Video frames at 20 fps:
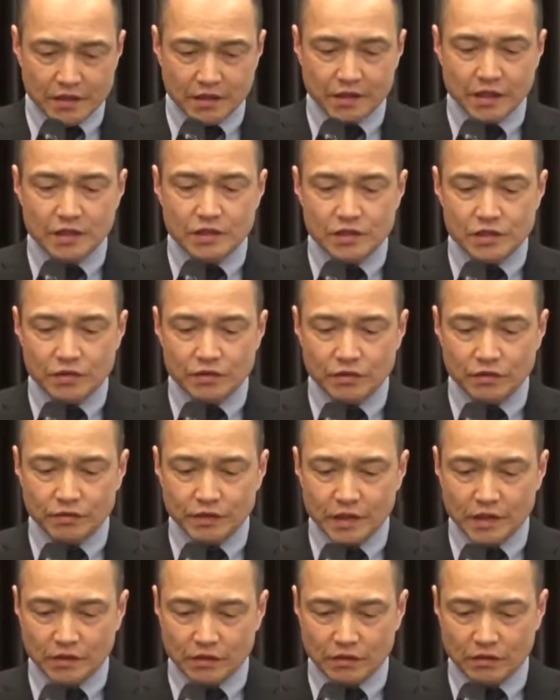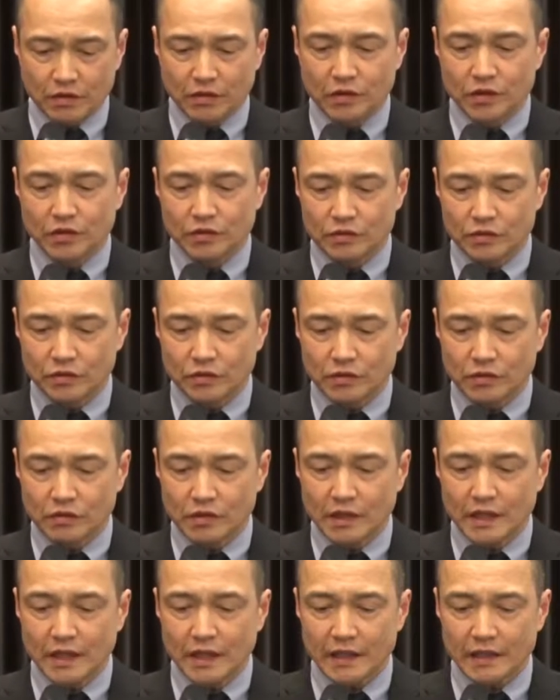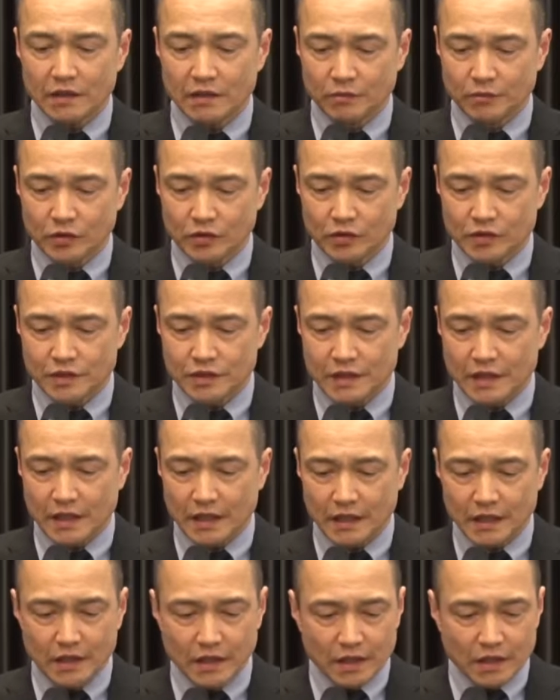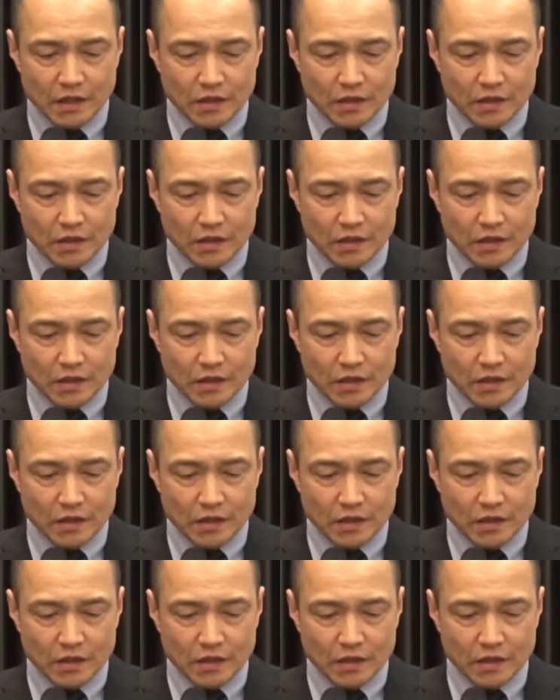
2019年度の京都心会議をもとにした「